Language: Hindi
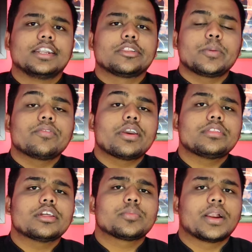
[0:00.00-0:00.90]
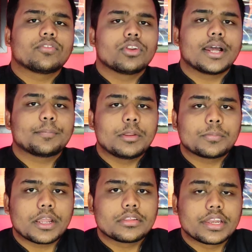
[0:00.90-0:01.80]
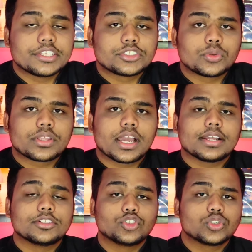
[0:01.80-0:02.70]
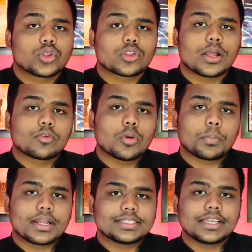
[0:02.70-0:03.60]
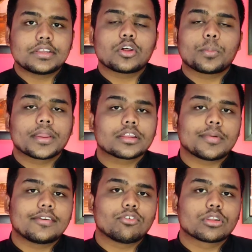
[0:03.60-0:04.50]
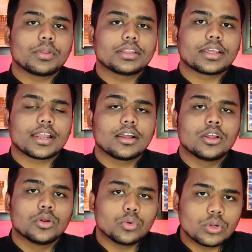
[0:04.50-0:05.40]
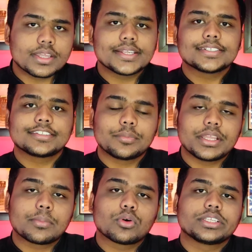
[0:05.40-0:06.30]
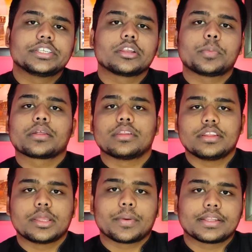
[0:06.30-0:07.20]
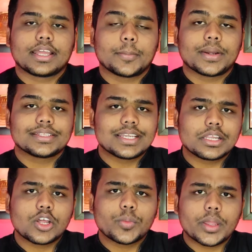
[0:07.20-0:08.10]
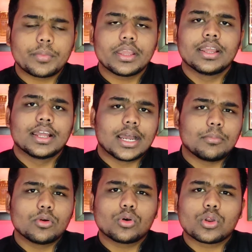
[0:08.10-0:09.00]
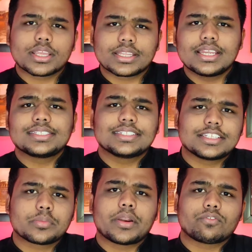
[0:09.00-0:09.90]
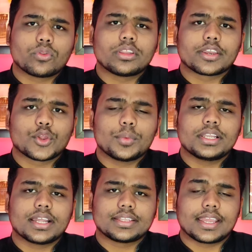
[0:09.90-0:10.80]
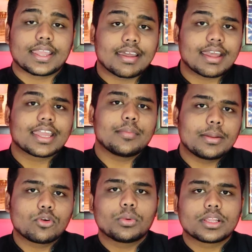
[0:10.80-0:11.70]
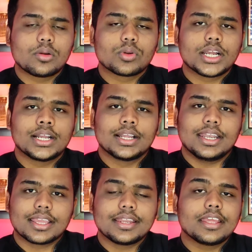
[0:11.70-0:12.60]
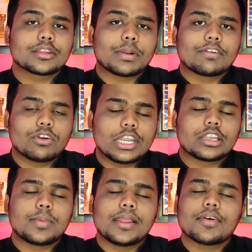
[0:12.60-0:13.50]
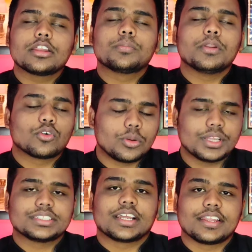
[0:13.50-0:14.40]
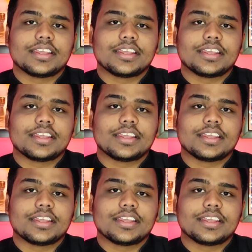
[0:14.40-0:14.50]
डिस्प्ले वाइज ये स्मार्टफोन अपने प्राइस रेंज तो क्या जो दोस्तों आपको पांच छह हजार रुपए के स्मार्टफोन मिलते हैं ना उनके जैसे भी आपको अच्छे स्पेक्स नहीं दे पाता है पाँच छः हज़ार रुपये में हम लोगों को कितने अच्छे अच्छे स्मार्टफोन्स देखने को मिल जाते हैं खैर आगे मैं आपको बताऊंगा लेकिन ये स्मार्टफोन डिस्प्ले वाइज बिल्कुल भी अच्छा